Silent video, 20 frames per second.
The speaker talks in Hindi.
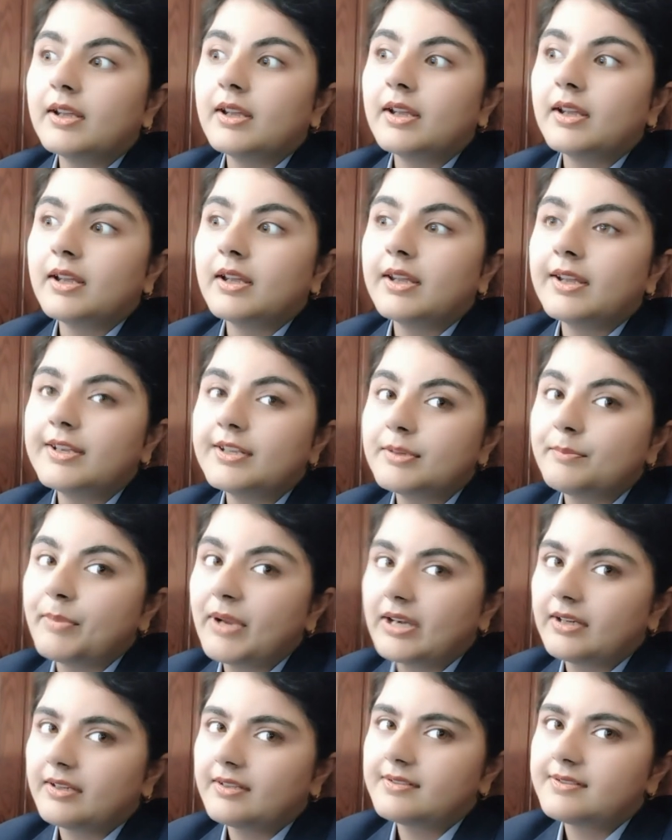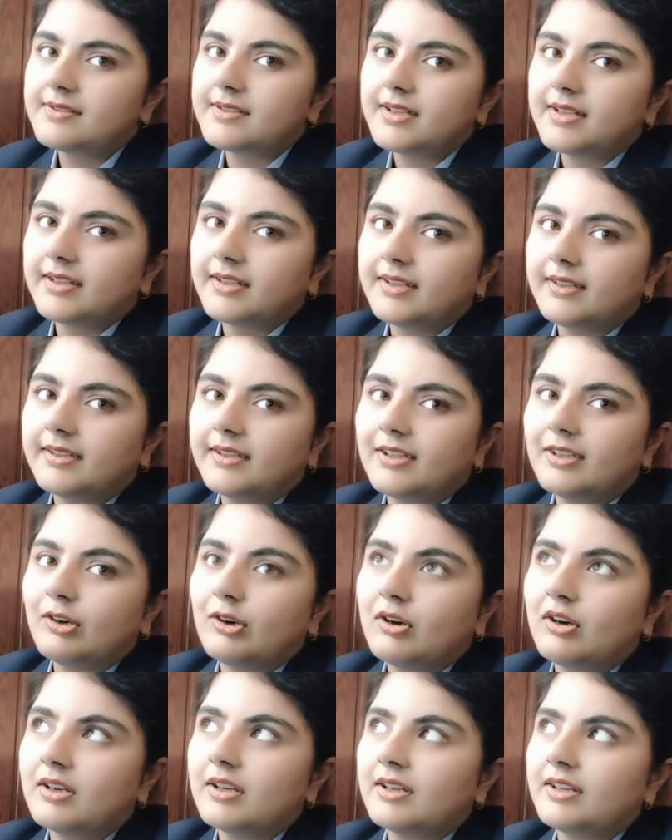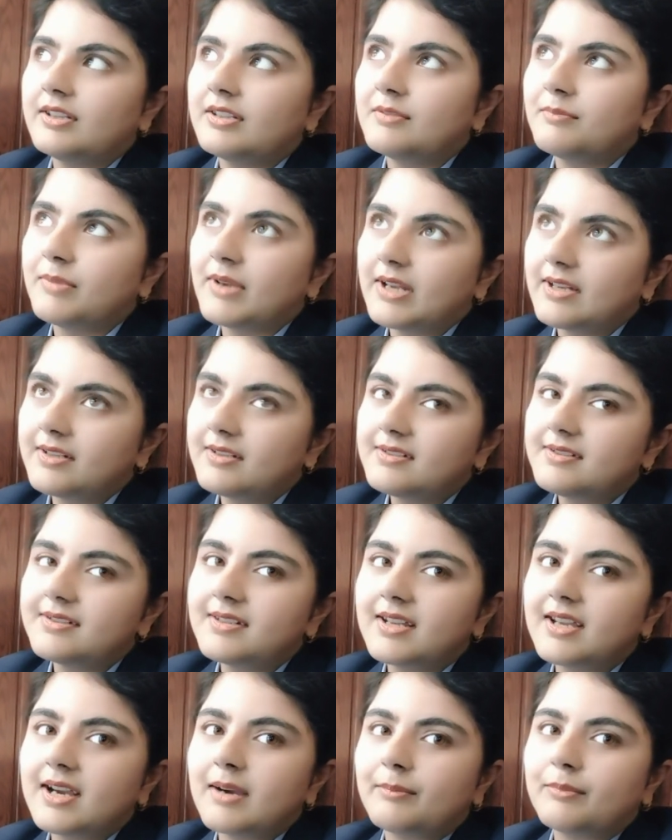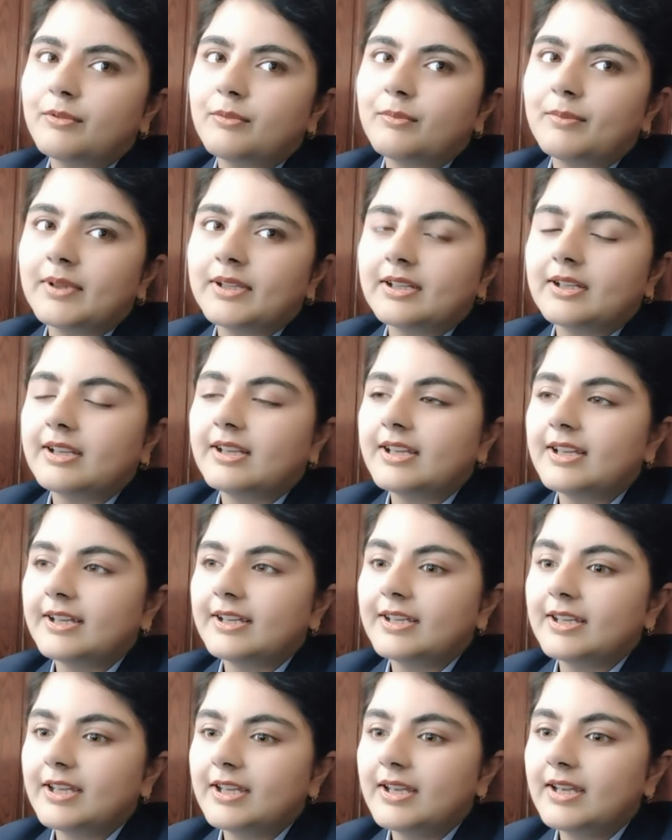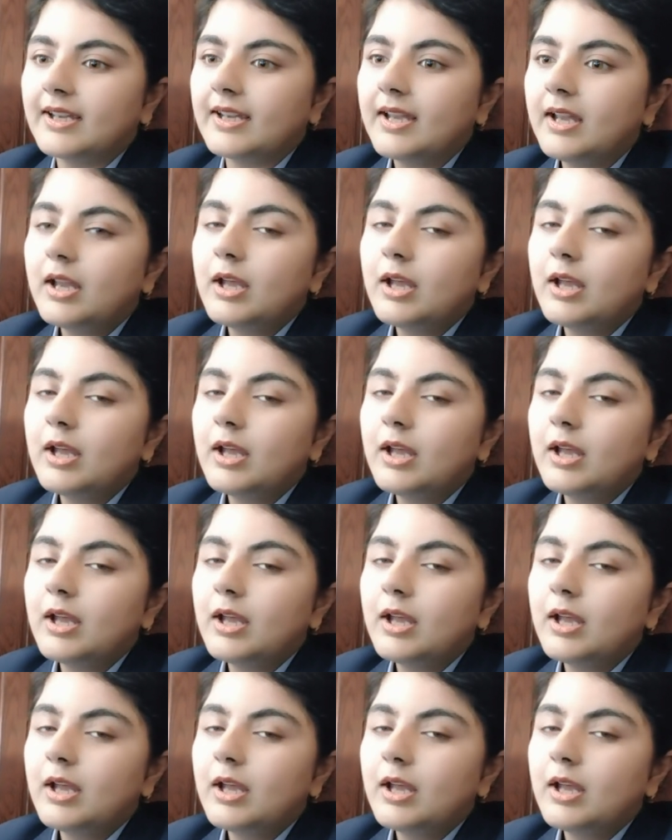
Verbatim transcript: इंडिपेंडेंस डे की थी और इंडिपेंडेंस डे आपको पता है कि